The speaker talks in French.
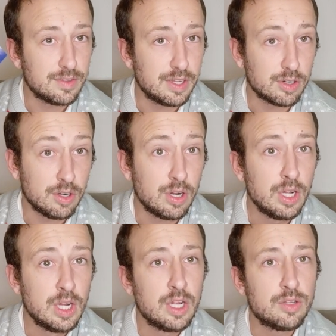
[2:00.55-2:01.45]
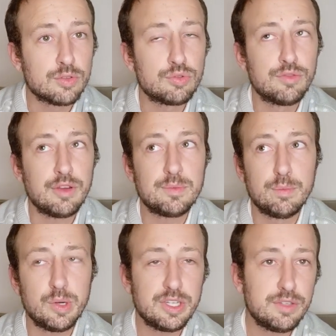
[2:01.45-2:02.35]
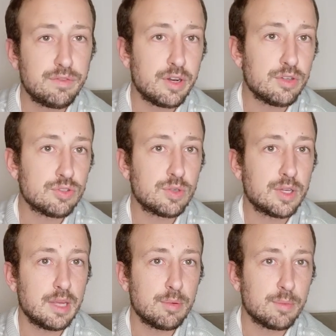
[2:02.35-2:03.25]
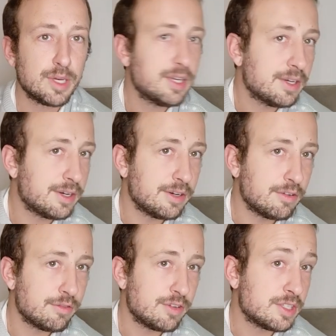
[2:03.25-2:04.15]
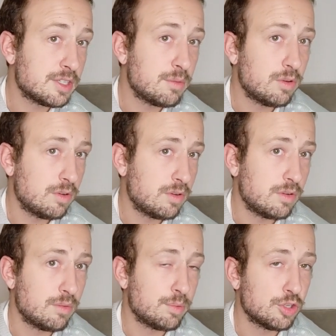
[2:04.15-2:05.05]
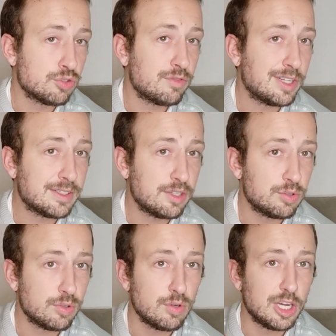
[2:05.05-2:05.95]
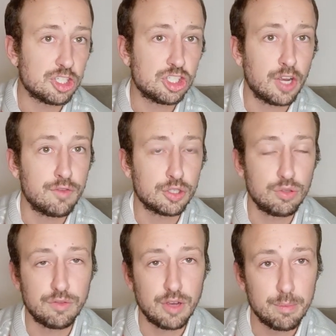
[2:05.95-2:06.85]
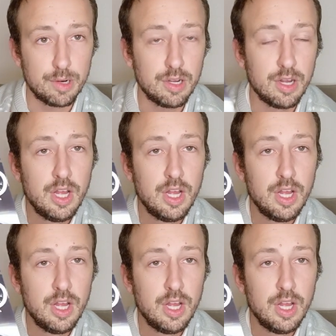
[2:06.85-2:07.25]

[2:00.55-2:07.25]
d'accord Donc tu fais un petit peu la différence, tu à peu près euh, facilement proche d'une vingtaine d'euros à chaque fois que tu fais un plein.